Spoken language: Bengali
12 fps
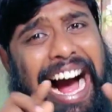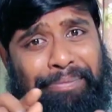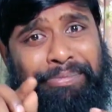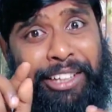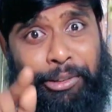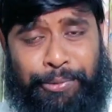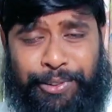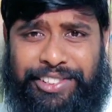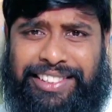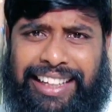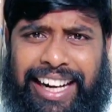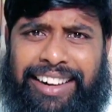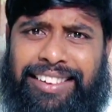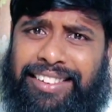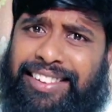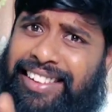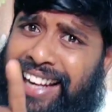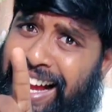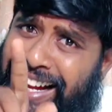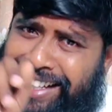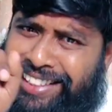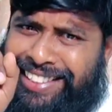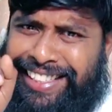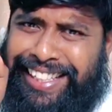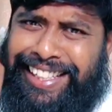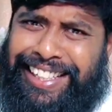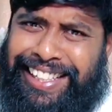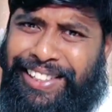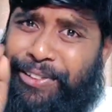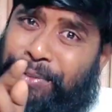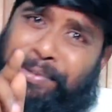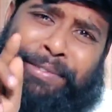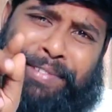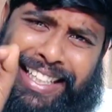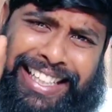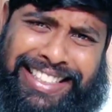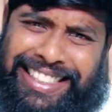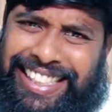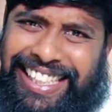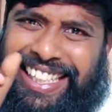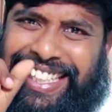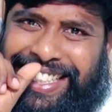আপনার ওপর তার রাগ আছে অভিমান আছে